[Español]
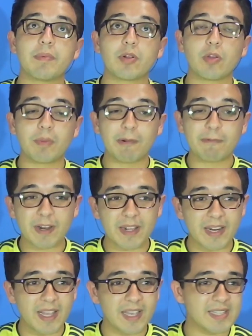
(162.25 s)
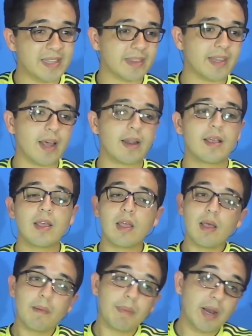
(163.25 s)
Pero yo preferiría centrar
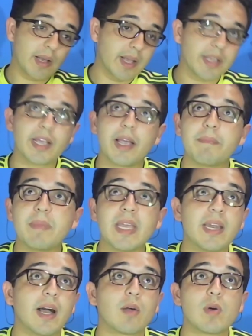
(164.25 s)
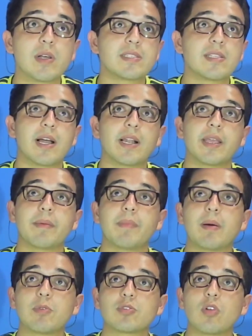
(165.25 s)
para que llegue Mina, cuesta a alguien.
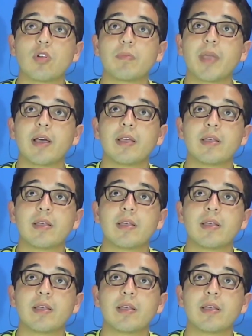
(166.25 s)
Vamos, Colombia.